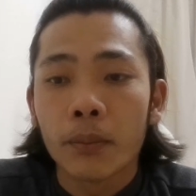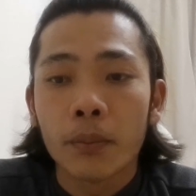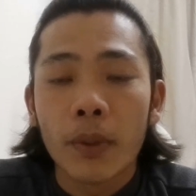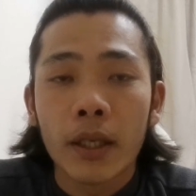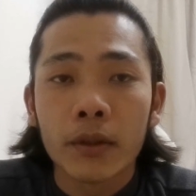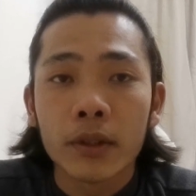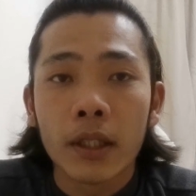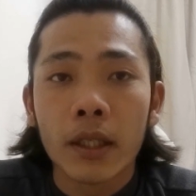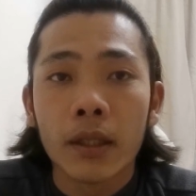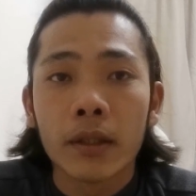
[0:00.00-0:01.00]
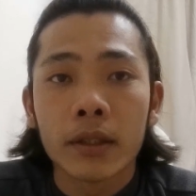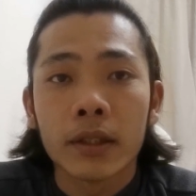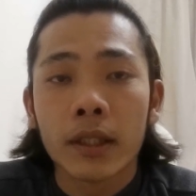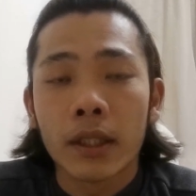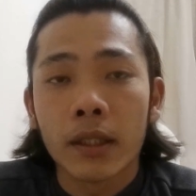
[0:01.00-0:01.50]
paano sila
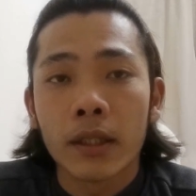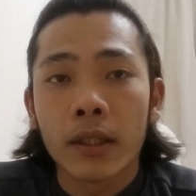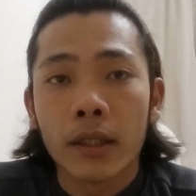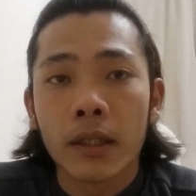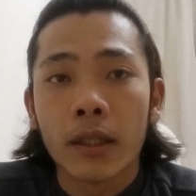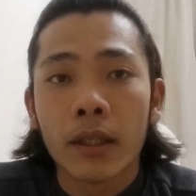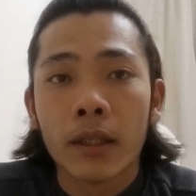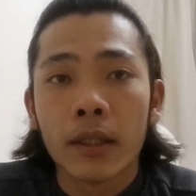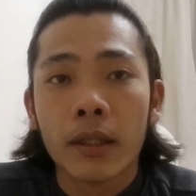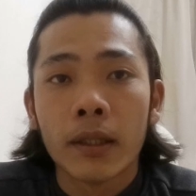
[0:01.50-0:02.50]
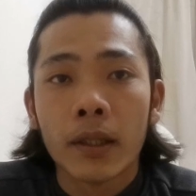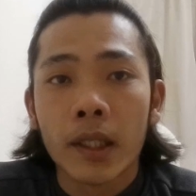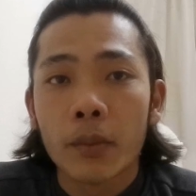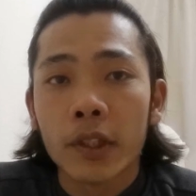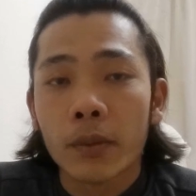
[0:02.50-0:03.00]
sa
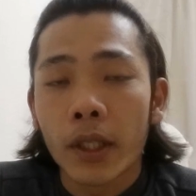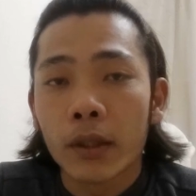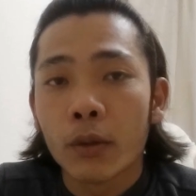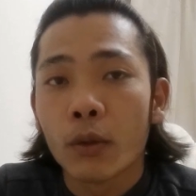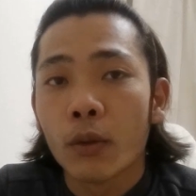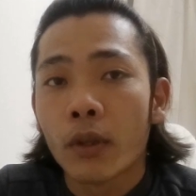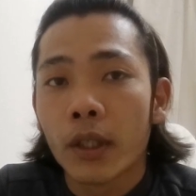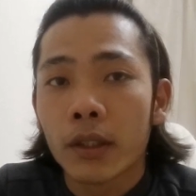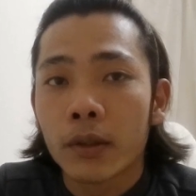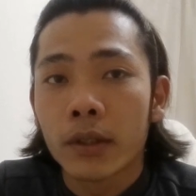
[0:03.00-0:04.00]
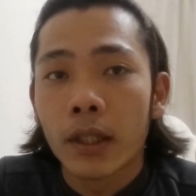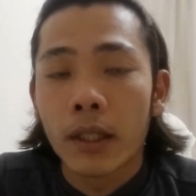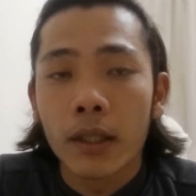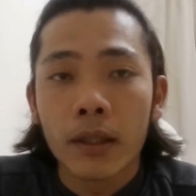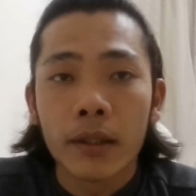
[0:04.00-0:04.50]
labas makitungo at
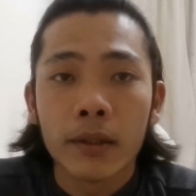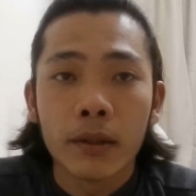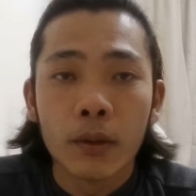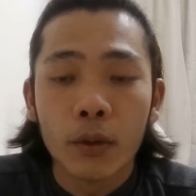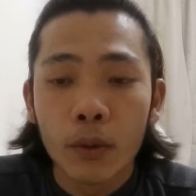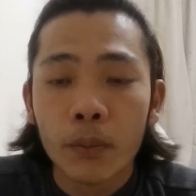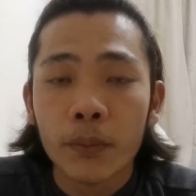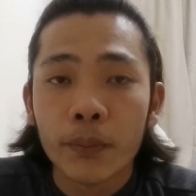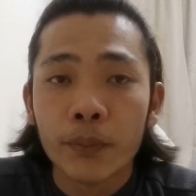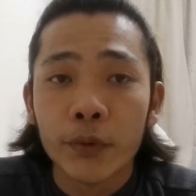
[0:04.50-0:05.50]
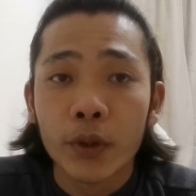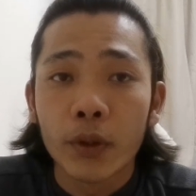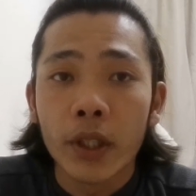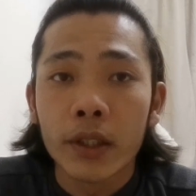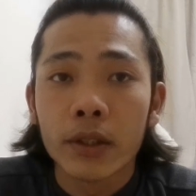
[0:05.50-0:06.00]
sa loob no
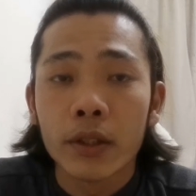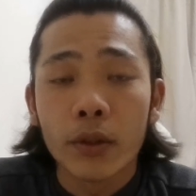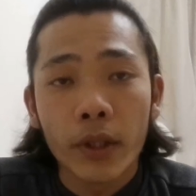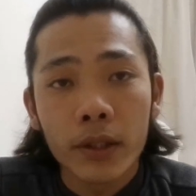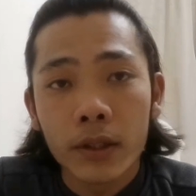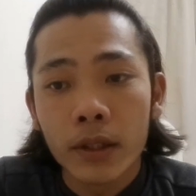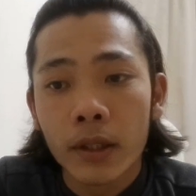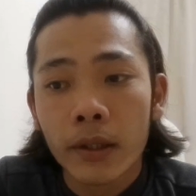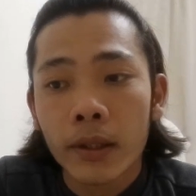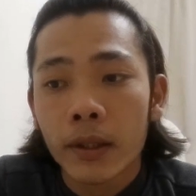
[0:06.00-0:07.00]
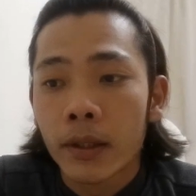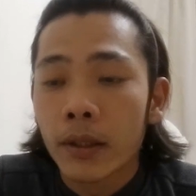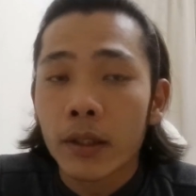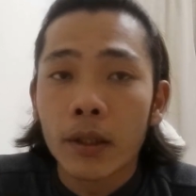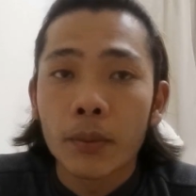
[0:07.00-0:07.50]
guys so guys sa